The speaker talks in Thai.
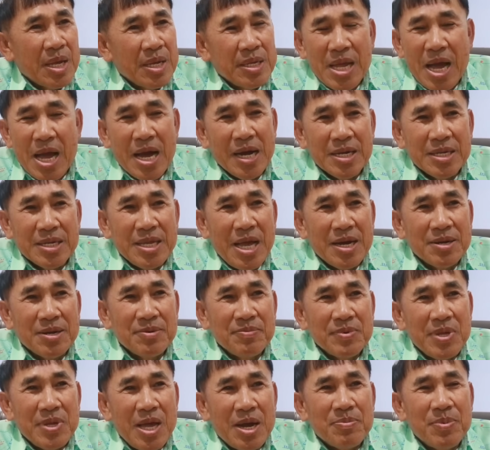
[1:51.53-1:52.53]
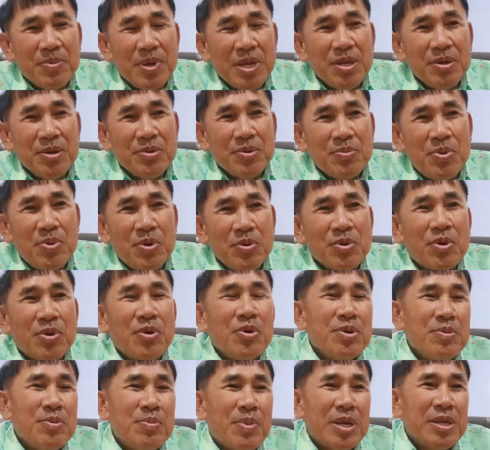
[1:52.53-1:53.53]
ยังยังยังไม่นึกพูดคุ
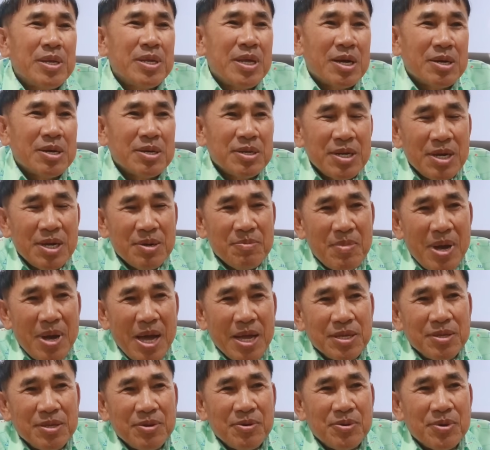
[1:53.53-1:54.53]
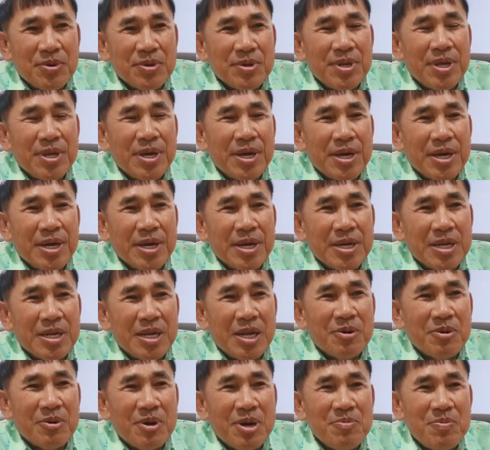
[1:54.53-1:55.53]
ยมันยังเรื่องใหม่อยู่นะฮะ
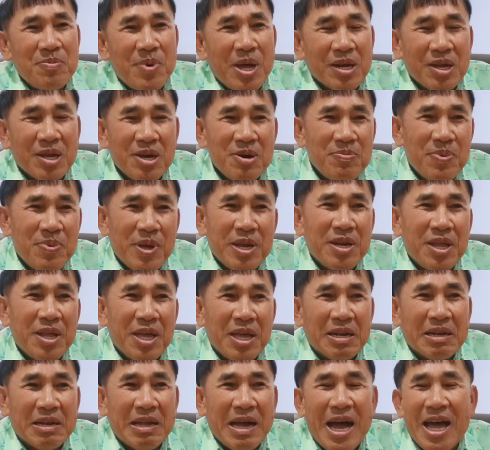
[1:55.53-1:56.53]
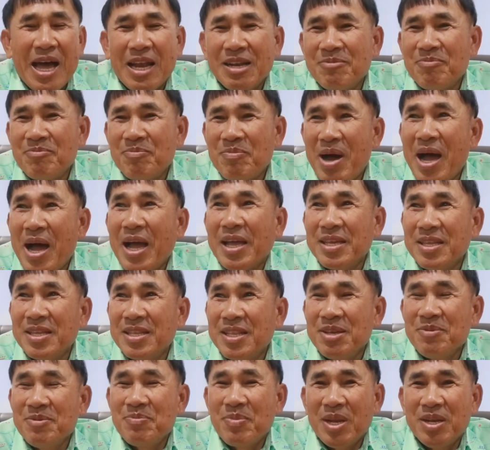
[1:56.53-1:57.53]
แล้วก็มันก็เป็นเหตุการณ์ใหม่
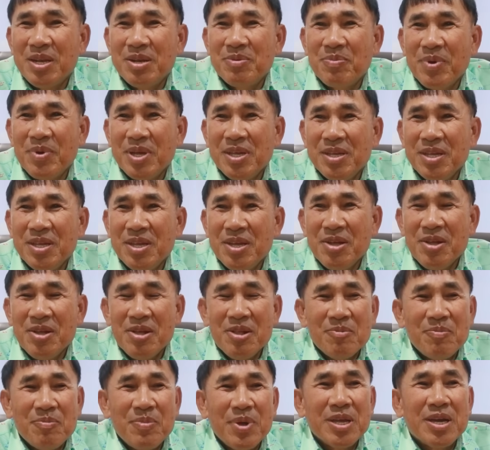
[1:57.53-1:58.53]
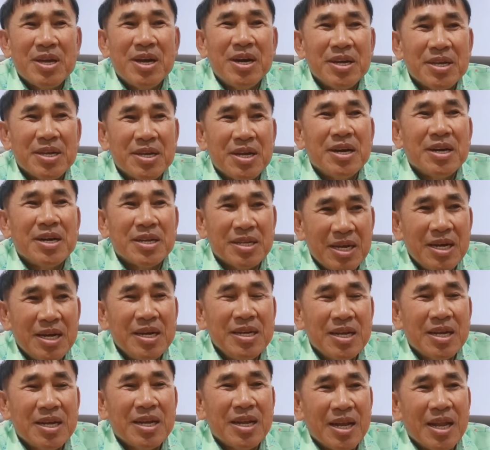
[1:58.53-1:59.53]
ที่มันไม่ไม่เคยเกิดขึ้
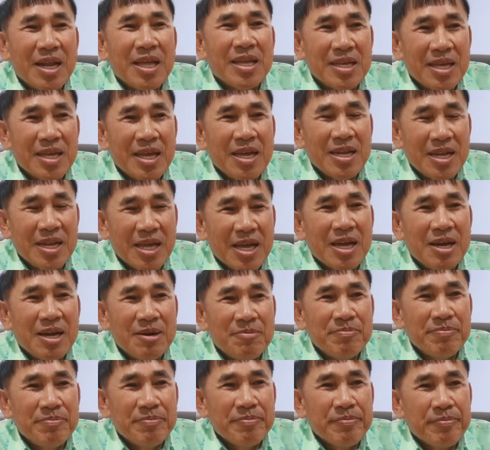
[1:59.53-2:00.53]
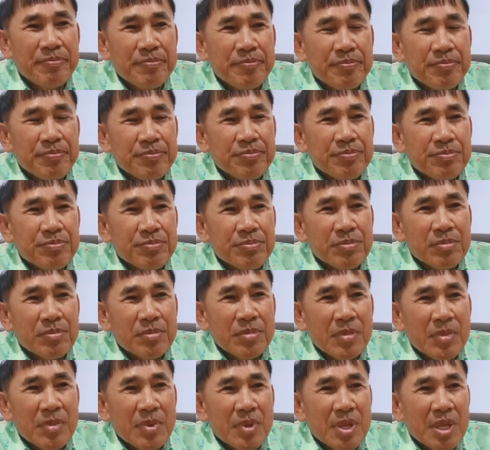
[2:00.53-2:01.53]
นอะไรอย่างเงี้ยนะครับ
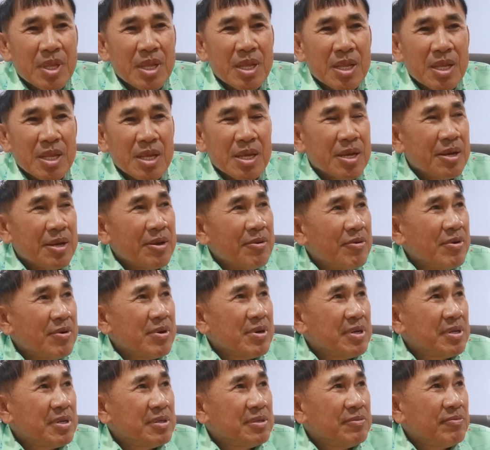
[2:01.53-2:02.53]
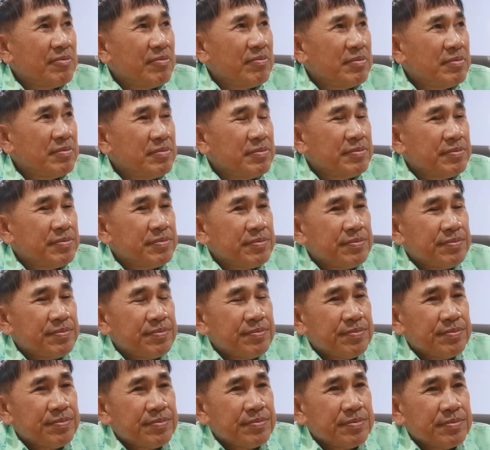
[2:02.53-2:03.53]
ในนามายกสมาคมอบจเนี่ย
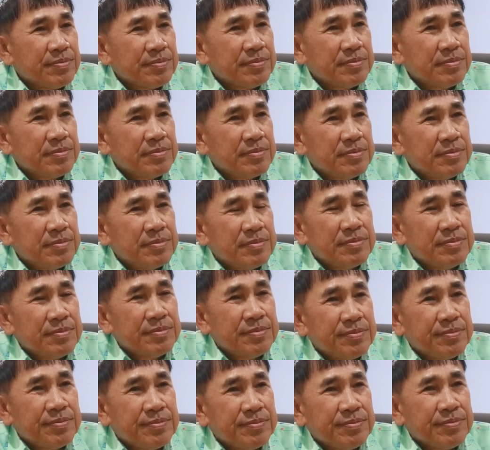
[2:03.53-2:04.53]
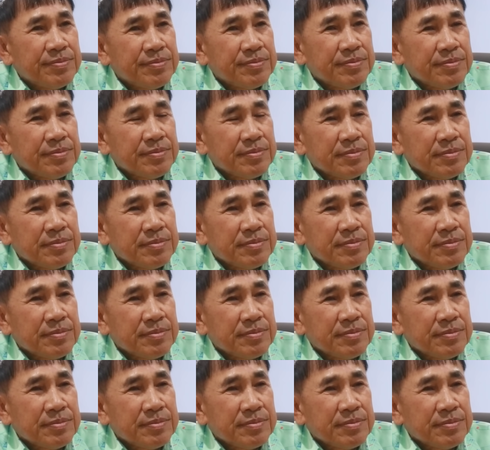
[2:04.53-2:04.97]
ค่ะหลังจากเกิด